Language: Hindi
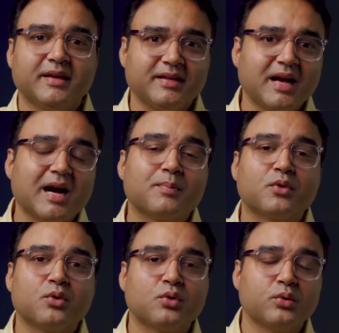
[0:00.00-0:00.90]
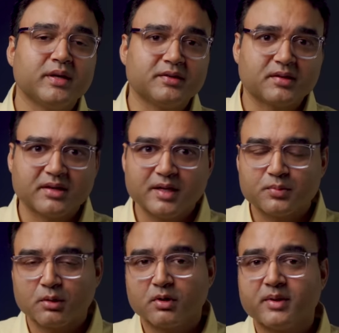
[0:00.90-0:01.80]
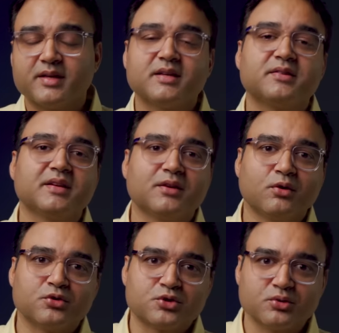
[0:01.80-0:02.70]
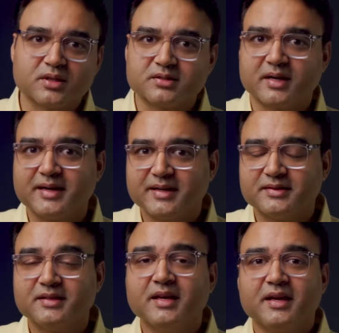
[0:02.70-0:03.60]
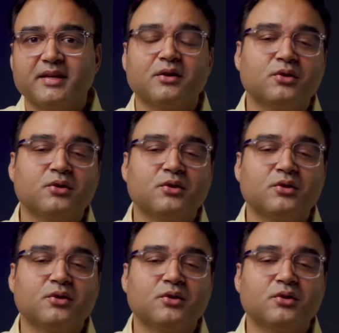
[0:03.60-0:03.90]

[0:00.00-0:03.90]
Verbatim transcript: या आपको कोई इस तरह की प्रॉब्लम है जैसे कि ऑस्टियोअर्थराइटिस या